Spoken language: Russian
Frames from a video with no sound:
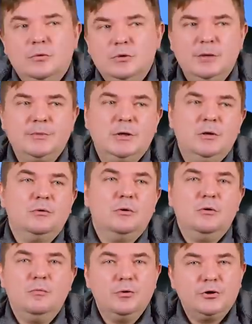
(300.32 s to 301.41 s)
То есть абсолютно
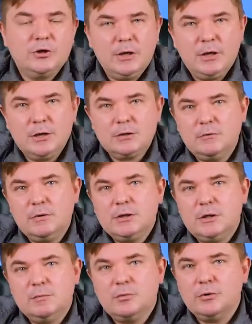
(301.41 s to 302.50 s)
любой человек, если у вас
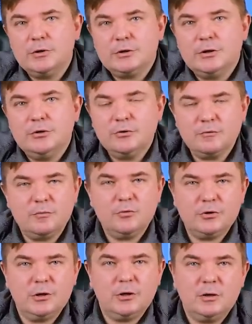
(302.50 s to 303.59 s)
есть брокерский счет, вы
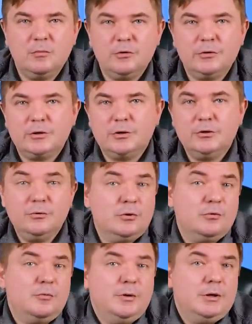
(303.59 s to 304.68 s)
можете открыть брокерский счет и
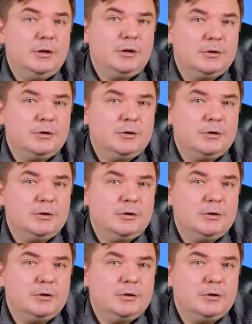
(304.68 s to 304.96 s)
купить эти